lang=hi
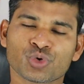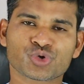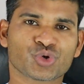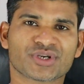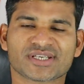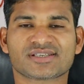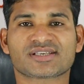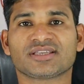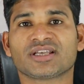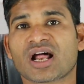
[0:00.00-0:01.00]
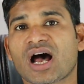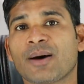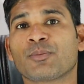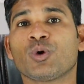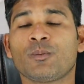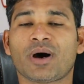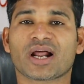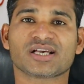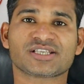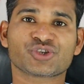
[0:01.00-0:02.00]
कुछ कुछ केसेस के अंदर आपको
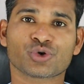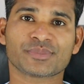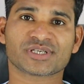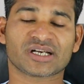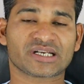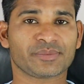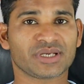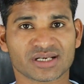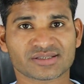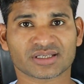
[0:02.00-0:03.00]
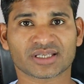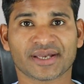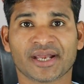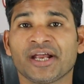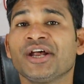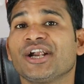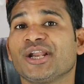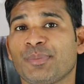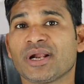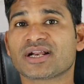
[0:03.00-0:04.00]
बारह से चौबीस घंटे भी लग सकते हैं
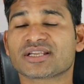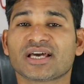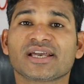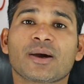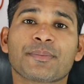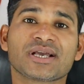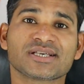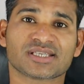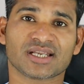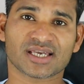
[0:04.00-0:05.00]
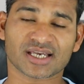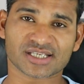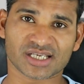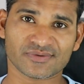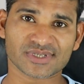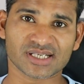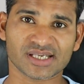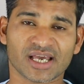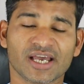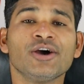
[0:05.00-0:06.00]
डिपेंड करता है कि आपने किस तरीके की सर्विस
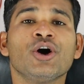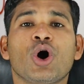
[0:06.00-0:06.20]
ली है